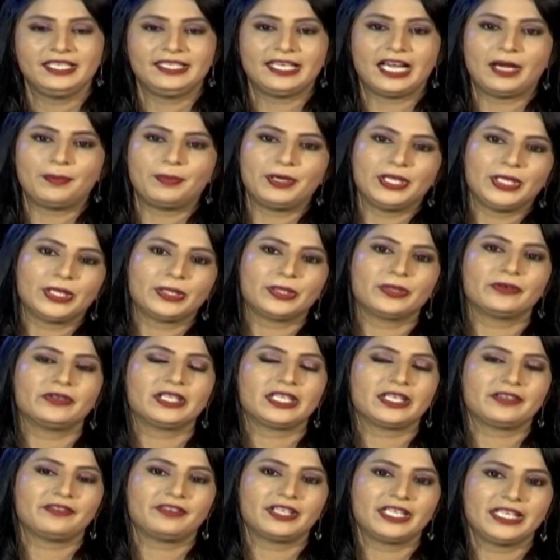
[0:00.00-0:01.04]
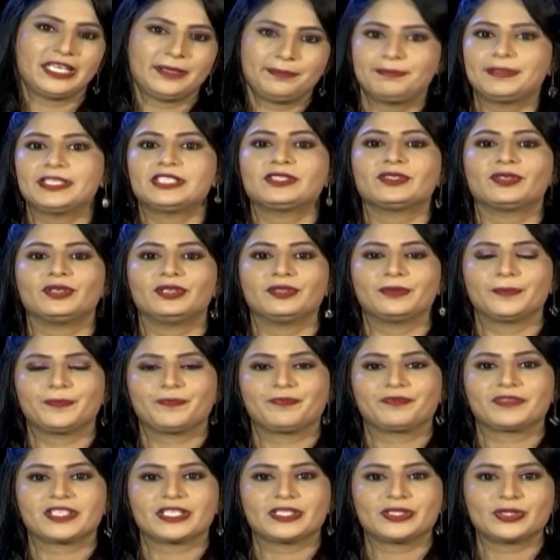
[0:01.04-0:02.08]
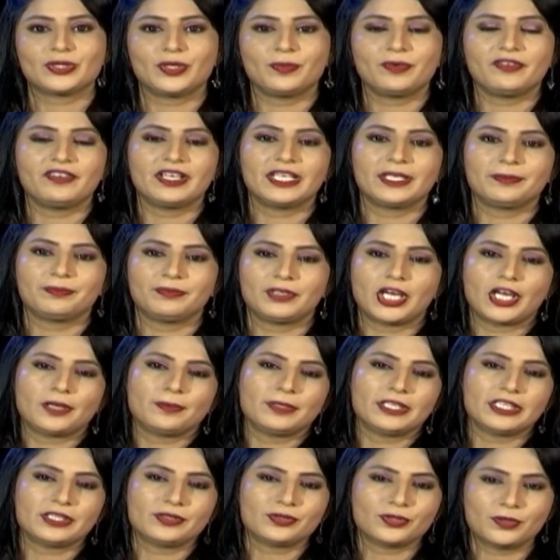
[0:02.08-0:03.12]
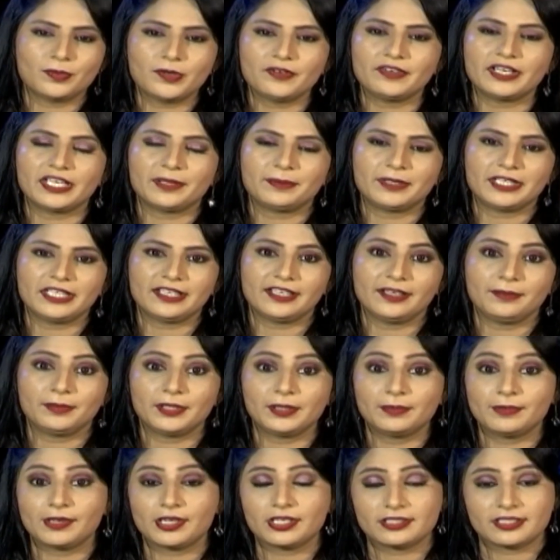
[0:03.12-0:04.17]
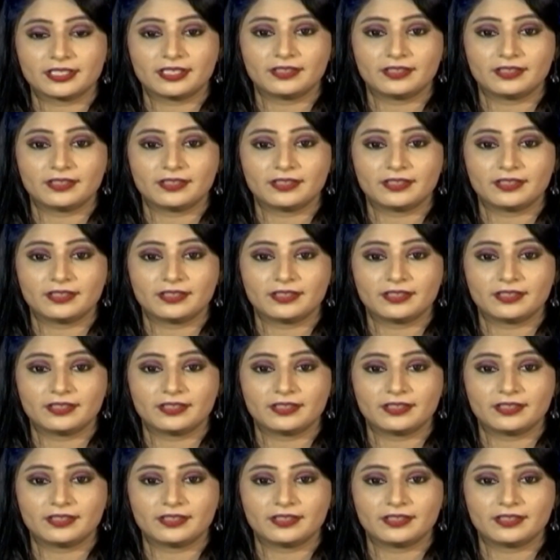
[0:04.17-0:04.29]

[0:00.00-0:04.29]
యాభై ఒకటవ ఎపిసోడ్ సోమవారం నార్మల్గా సోమవారం అంటేనే బిగ్ బాస్